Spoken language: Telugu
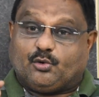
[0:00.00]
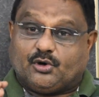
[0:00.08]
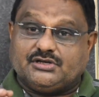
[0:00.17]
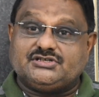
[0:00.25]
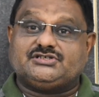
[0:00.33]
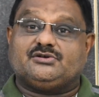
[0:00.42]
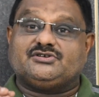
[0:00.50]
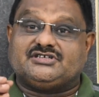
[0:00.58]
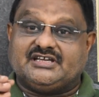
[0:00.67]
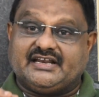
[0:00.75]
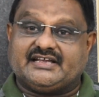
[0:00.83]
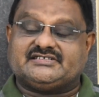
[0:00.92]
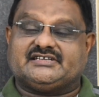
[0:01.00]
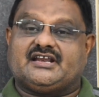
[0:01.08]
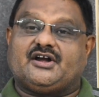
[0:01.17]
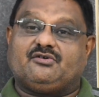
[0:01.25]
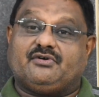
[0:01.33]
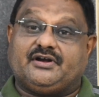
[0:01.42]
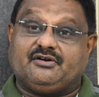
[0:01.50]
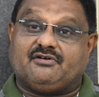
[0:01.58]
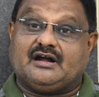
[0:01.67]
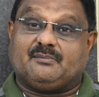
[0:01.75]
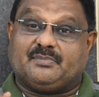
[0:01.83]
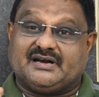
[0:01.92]
కొంచెం సీరియస్ అయినటువంటి
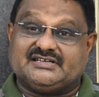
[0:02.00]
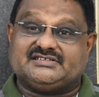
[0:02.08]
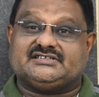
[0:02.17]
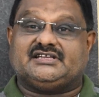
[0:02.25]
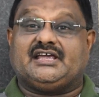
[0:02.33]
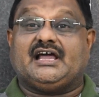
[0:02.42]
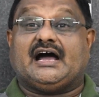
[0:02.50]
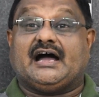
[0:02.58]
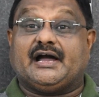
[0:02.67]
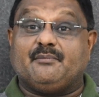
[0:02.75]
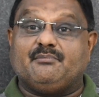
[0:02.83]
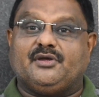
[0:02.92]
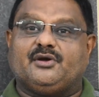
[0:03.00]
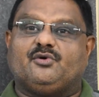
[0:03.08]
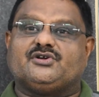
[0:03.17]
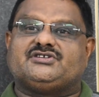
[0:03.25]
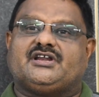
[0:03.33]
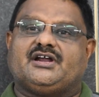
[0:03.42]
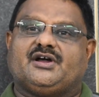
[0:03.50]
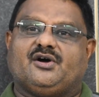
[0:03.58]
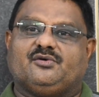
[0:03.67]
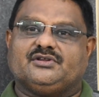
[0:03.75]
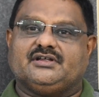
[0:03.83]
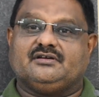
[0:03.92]
వాళ్ళ పరిస్థితి
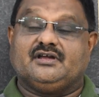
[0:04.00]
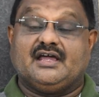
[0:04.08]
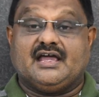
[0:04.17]
అగమ్యగోచరంగా ఉంది